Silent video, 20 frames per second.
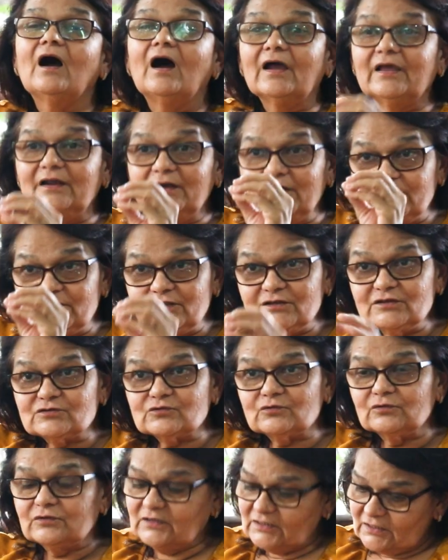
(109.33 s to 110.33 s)
ఆ ఇల్లు
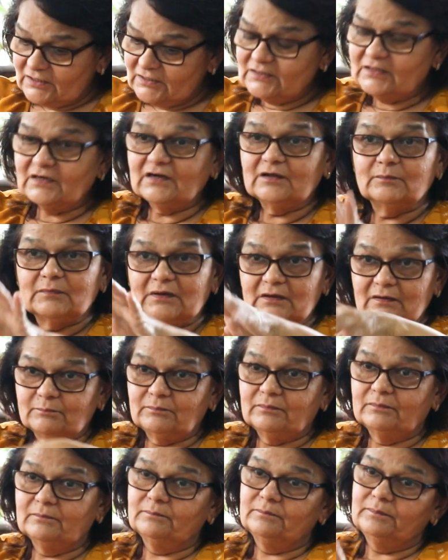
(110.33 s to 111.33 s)
తీసుకొని కిందనే మా
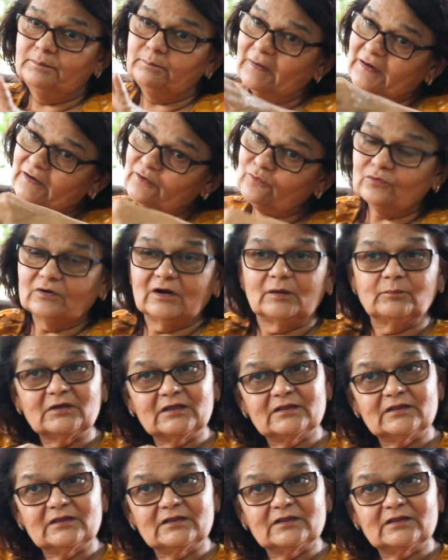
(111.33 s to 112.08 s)
పండుకున్నాం